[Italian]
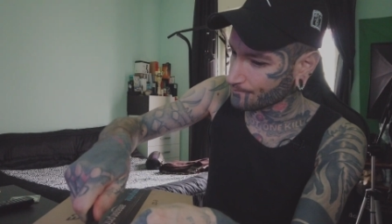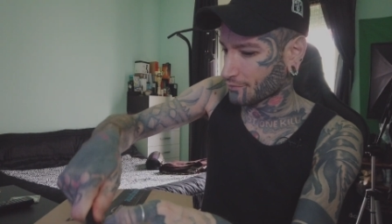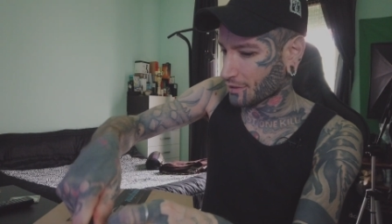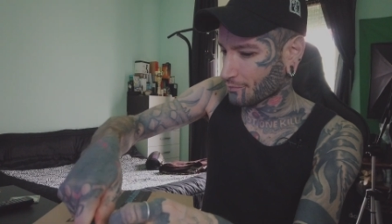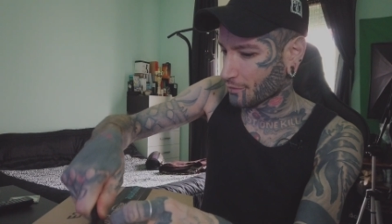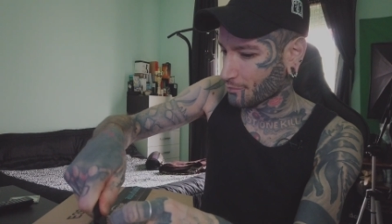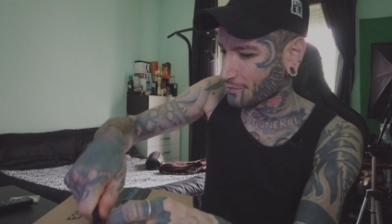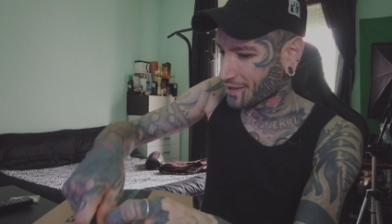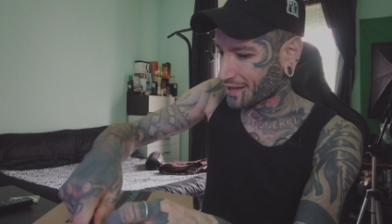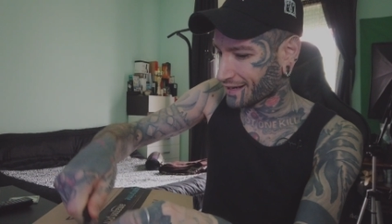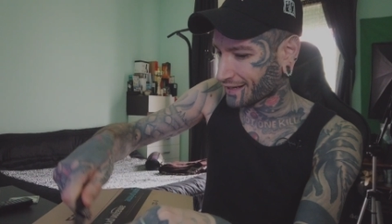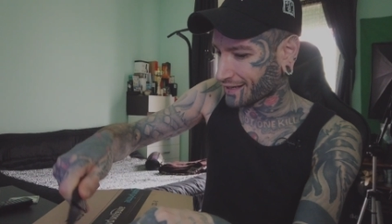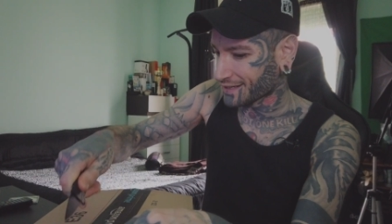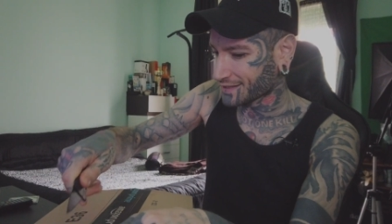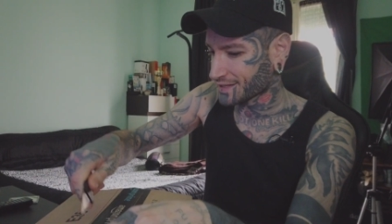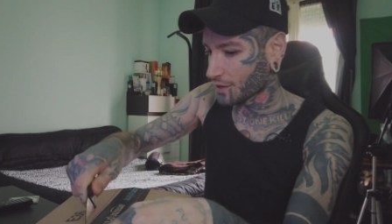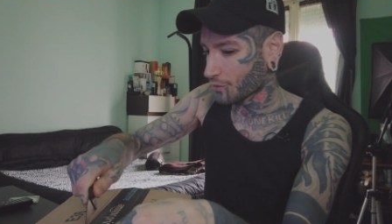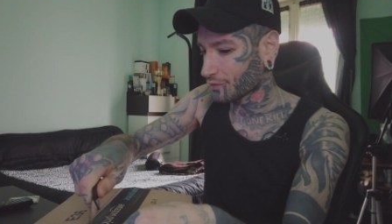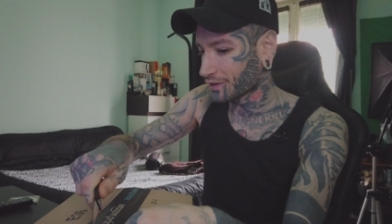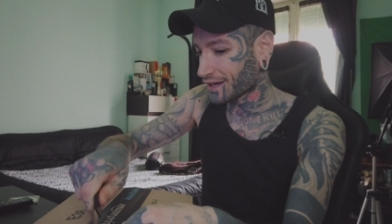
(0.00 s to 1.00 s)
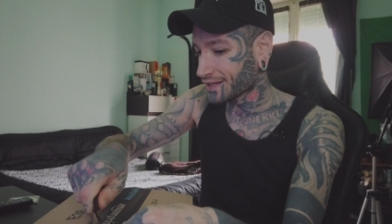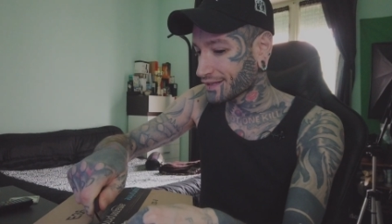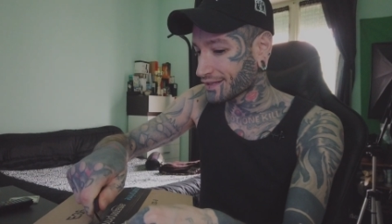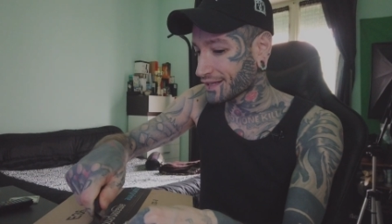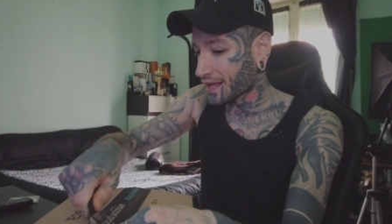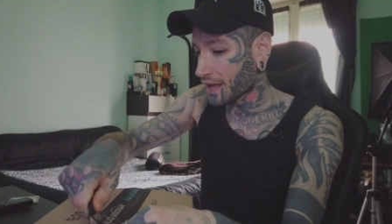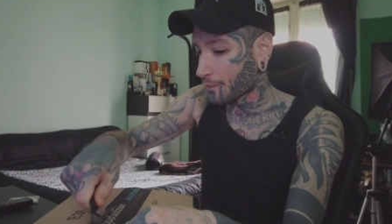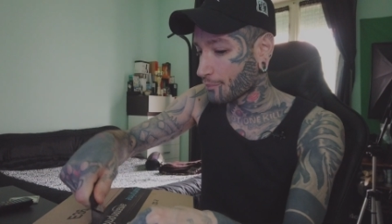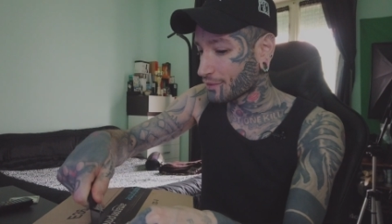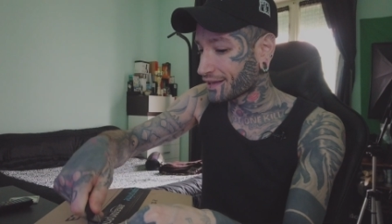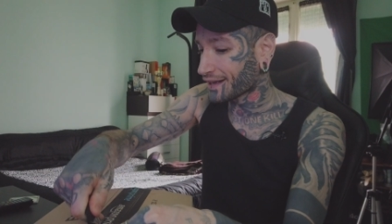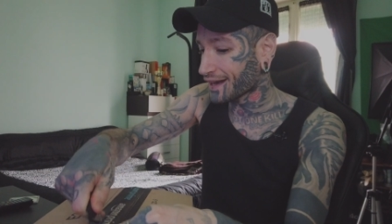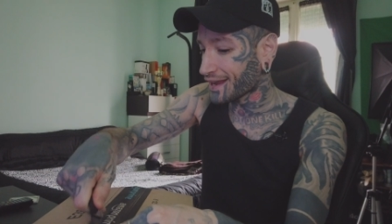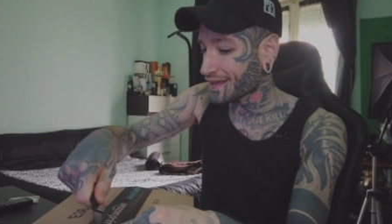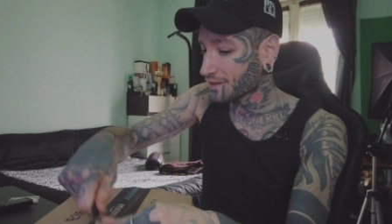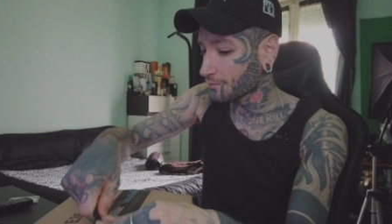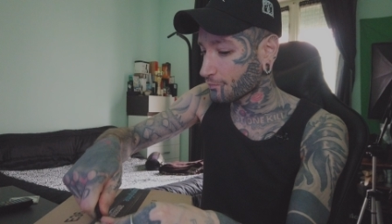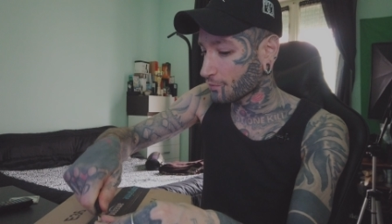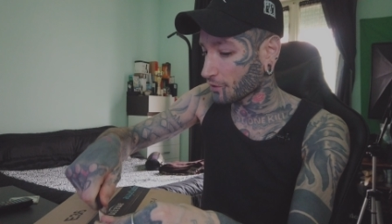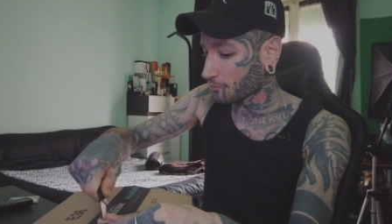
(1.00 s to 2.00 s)
Mamma mia ragazzi è un grande
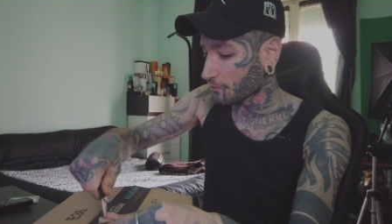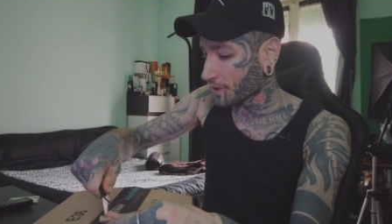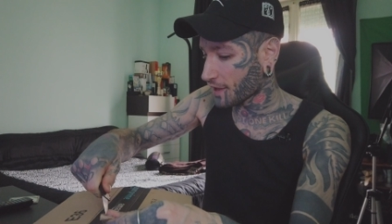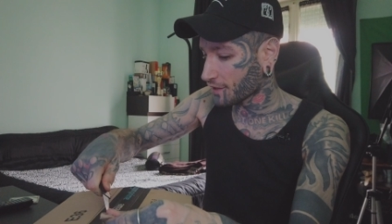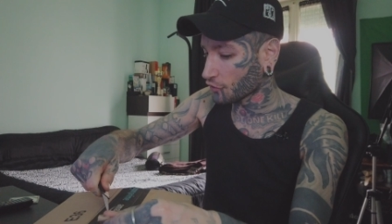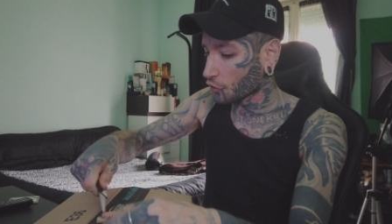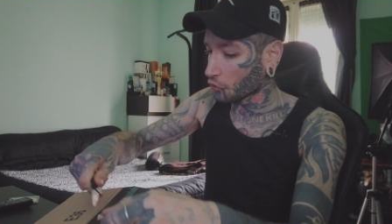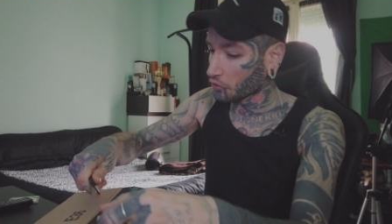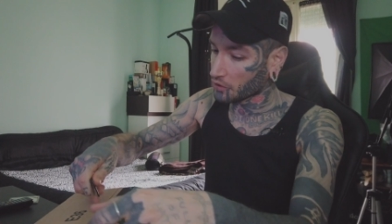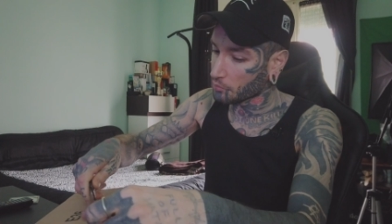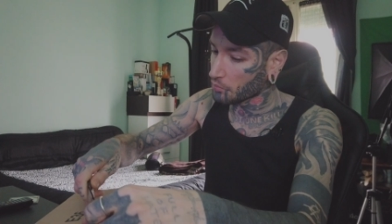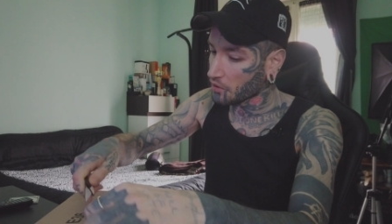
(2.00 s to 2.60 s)
upgrade per me, no,